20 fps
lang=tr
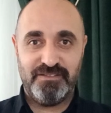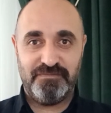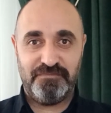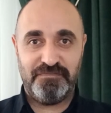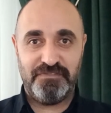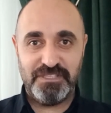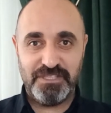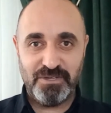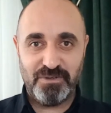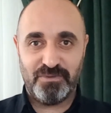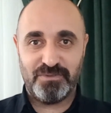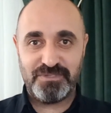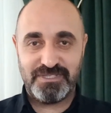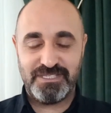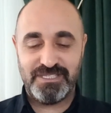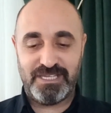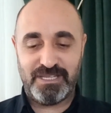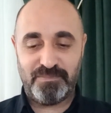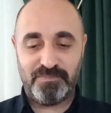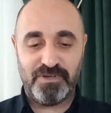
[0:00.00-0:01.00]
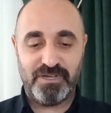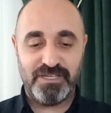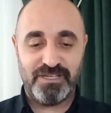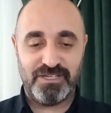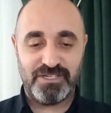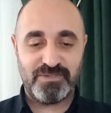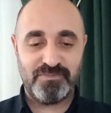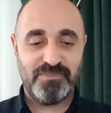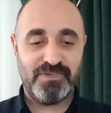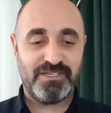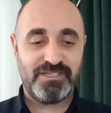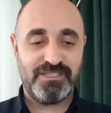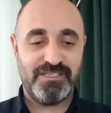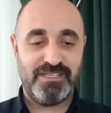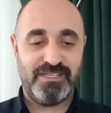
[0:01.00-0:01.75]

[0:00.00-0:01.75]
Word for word: video sizinle paylaşmak